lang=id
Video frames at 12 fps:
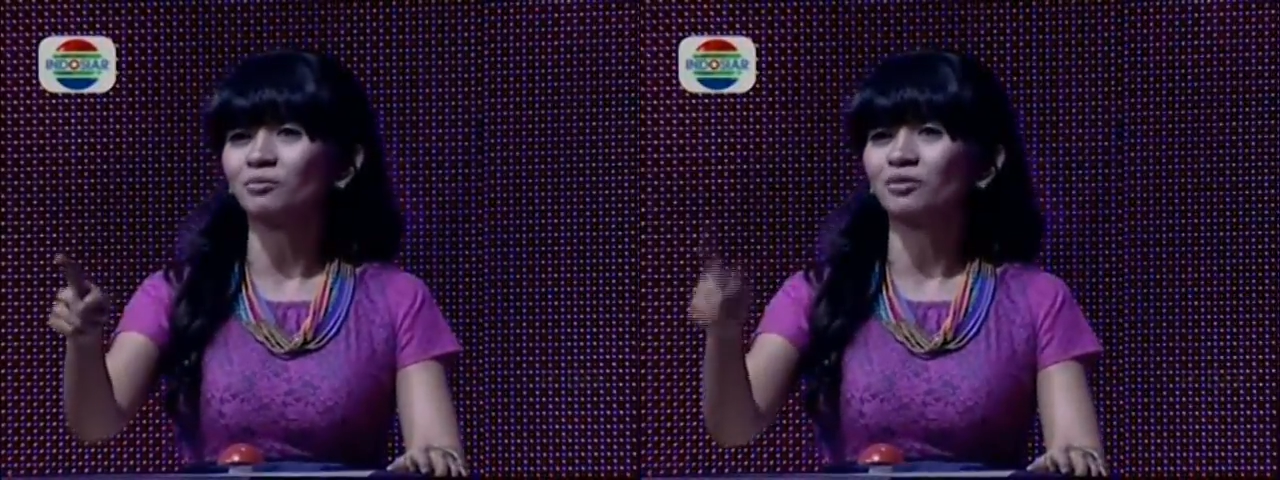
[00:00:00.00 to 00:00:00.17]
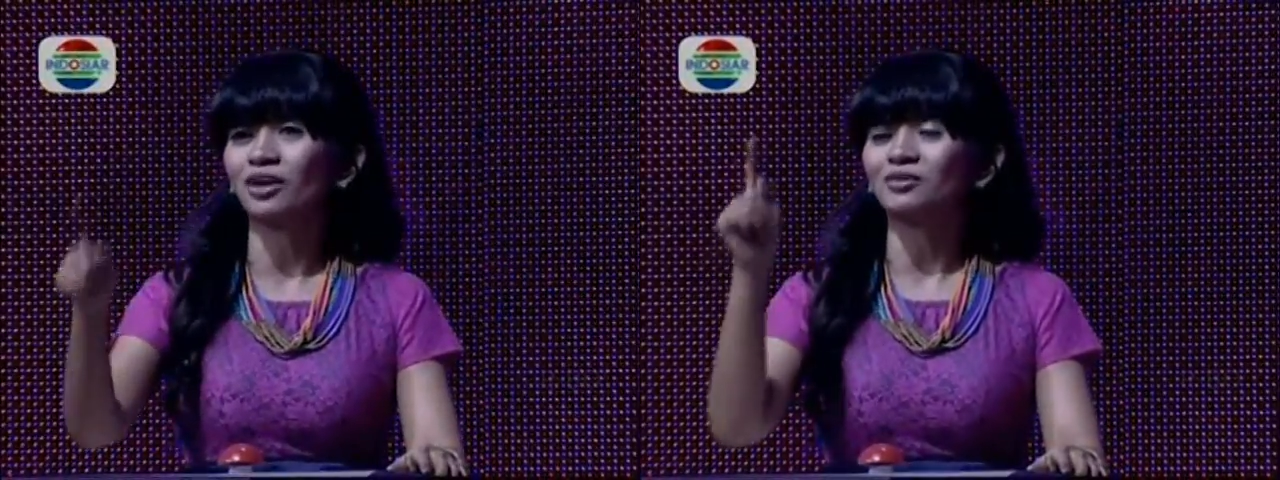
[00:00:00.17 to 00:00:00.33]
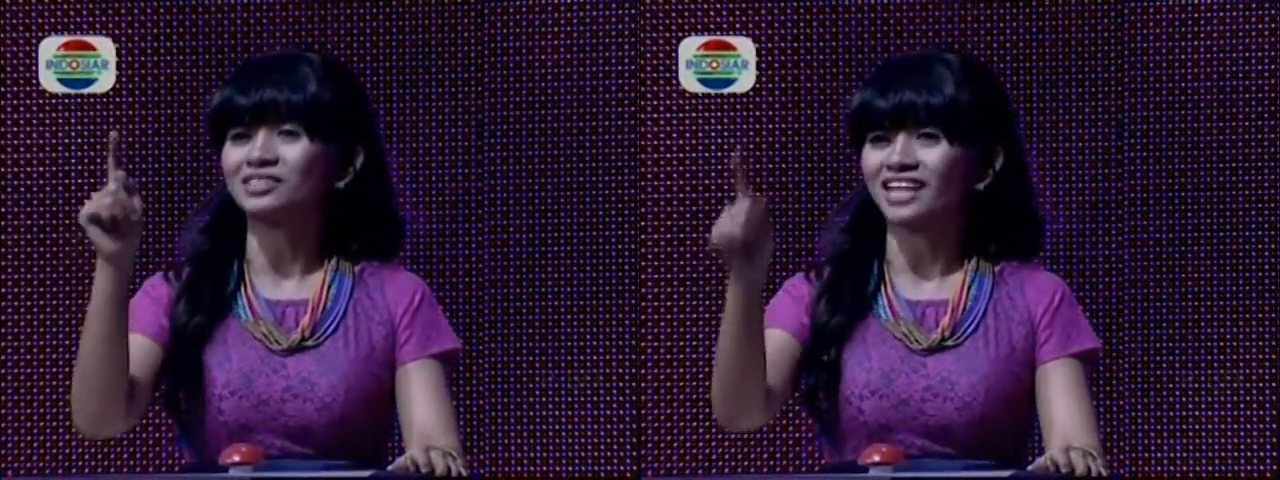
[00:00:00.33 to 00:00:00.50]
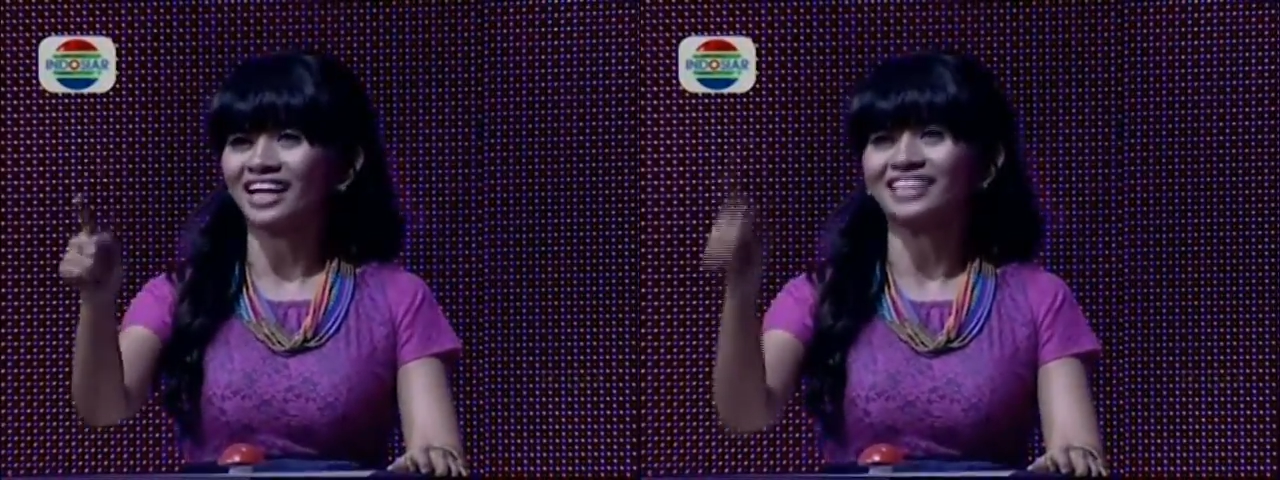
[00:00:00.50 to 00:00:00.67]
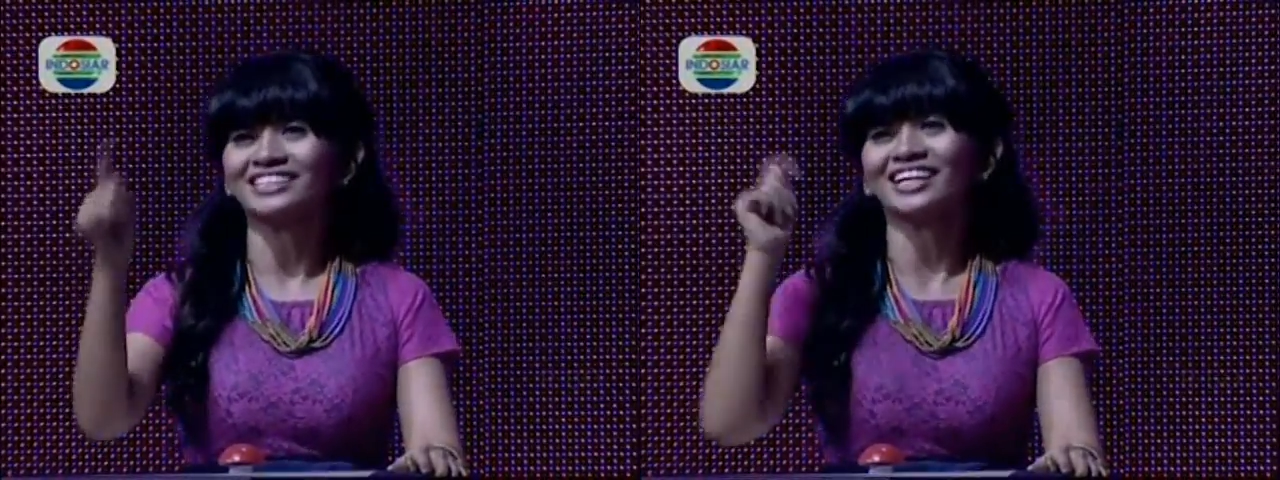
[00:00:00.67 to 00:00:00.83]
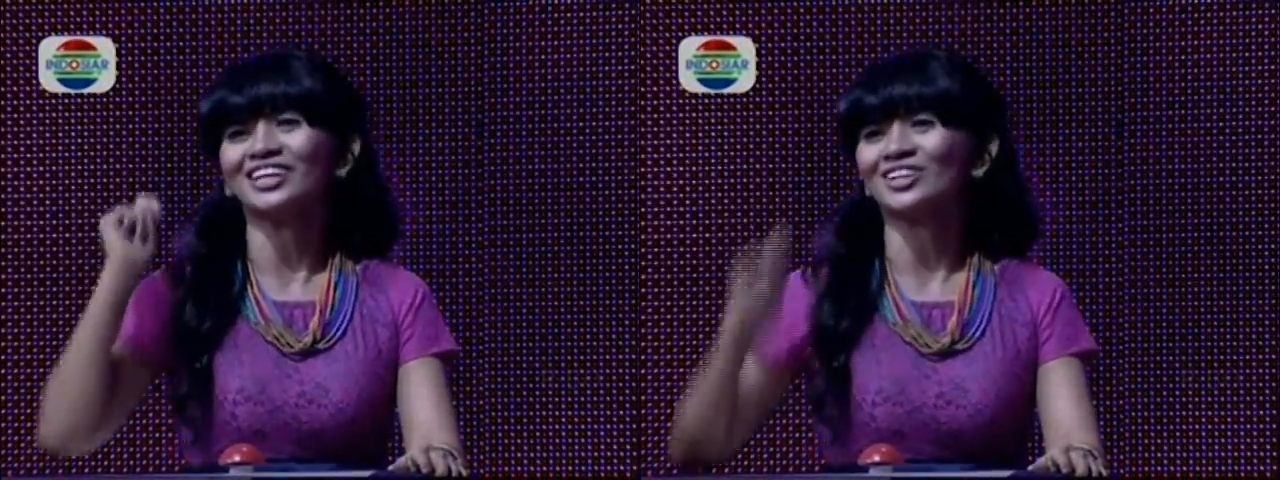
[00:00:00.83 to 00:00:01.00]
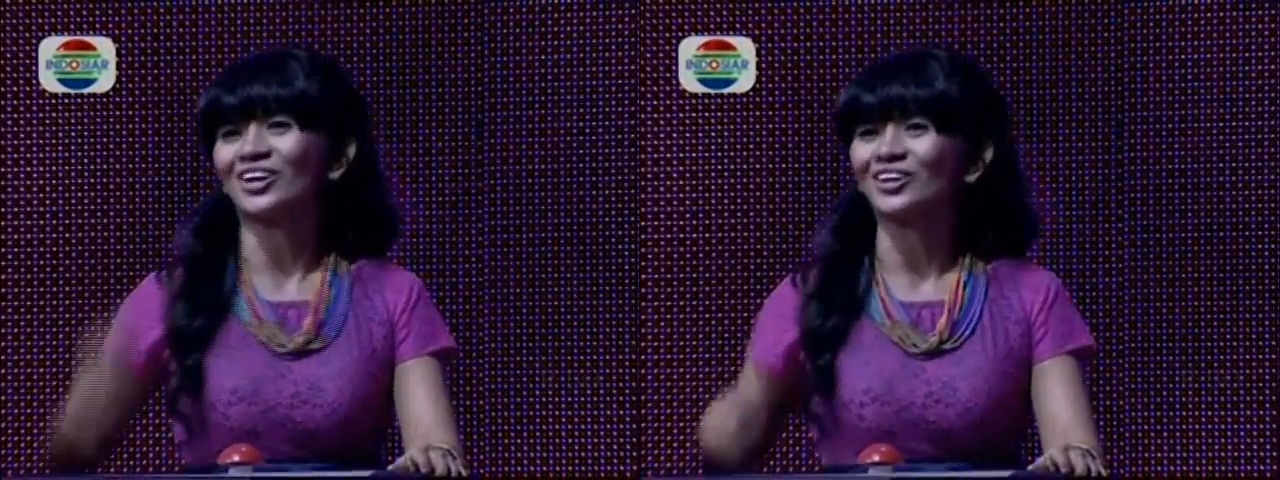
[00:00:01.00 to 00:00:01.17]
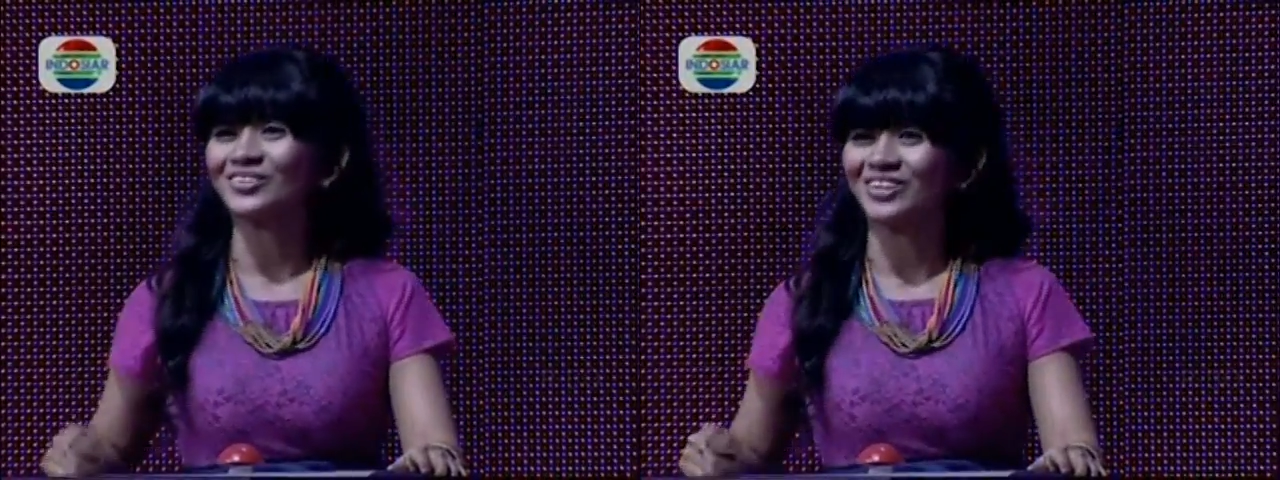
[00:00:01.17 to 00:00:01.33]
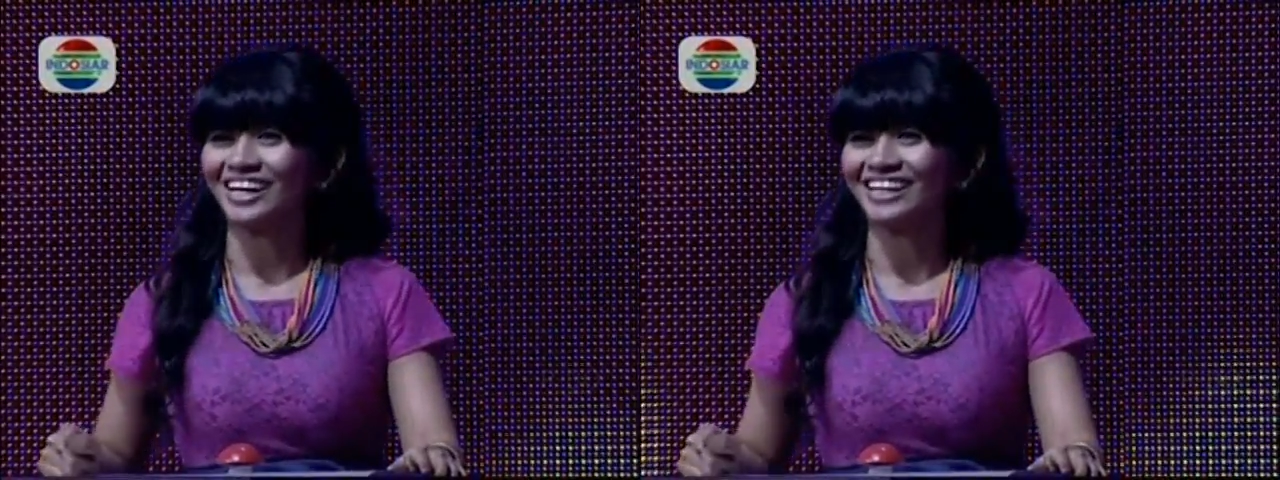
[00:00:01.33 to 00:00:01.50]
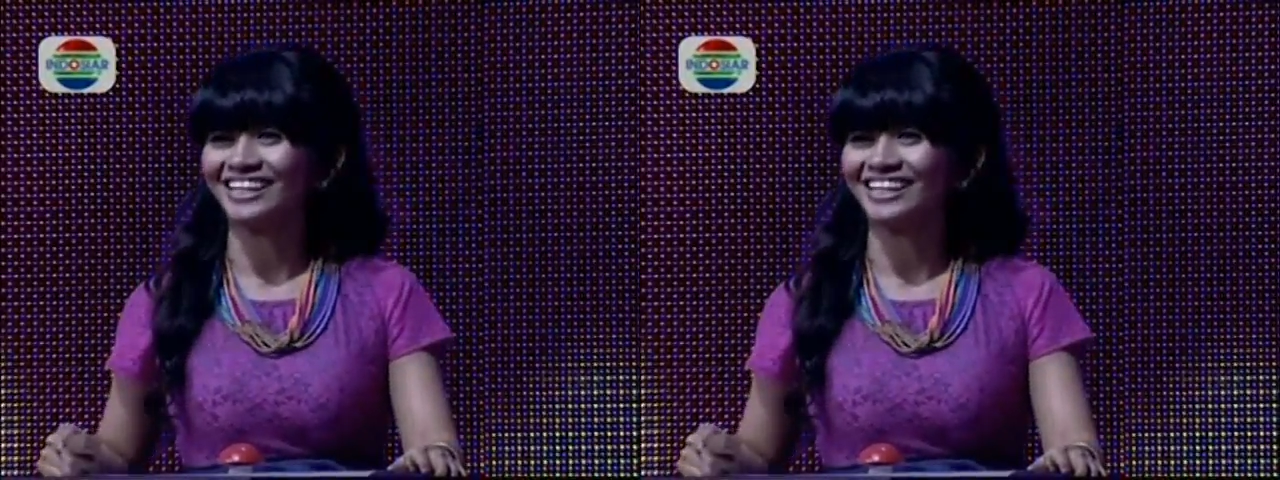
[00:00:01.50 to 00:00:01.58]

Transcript: buka usaha di sana orang